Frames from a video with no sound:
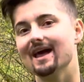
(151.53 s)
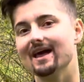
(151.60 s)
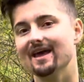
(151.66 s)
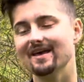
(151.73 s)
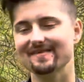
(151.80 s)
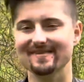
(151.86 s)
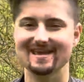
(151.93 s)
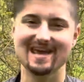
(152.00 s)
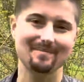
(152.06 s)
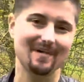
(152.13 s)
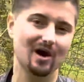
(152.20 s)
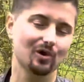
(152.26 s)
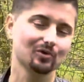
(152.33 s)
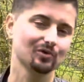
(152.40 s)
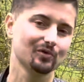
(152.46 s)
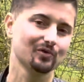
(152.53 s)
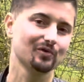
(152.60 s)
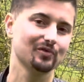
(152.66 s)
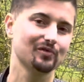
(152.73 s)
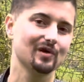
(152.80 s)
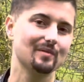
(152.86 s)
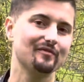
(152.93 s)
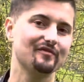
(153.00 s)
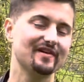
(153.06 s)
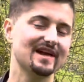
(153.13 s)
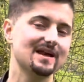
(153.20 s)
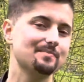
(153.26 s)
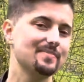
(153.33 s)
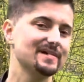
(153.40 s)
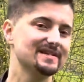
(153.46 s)
Ist eben auch nur so zu
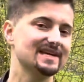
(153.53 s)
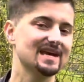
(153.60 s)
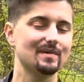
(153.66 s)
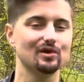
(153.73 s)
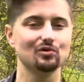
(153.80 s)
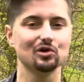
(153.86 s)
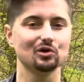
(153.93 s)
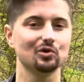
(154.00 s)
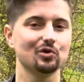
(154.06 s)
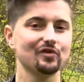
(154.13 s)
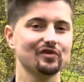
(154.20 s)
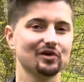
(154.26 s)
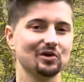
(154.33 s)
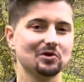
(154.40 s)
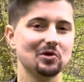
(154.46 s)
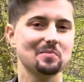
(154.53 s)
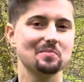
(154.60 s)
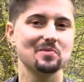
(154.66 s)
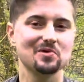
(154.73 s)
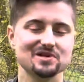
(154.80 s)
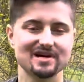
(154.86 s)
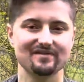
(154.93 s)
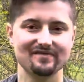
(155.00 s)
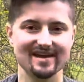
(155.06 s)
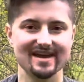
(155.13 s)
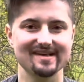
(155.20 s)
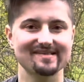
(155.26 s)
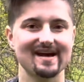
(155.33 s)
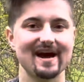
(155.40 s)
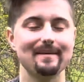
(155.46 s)
empfehlen, bitte immer nur in größeren Gruppen
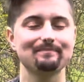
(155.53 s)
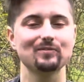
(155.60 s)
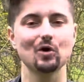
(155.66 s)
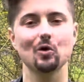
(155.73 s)
unterwegs sein.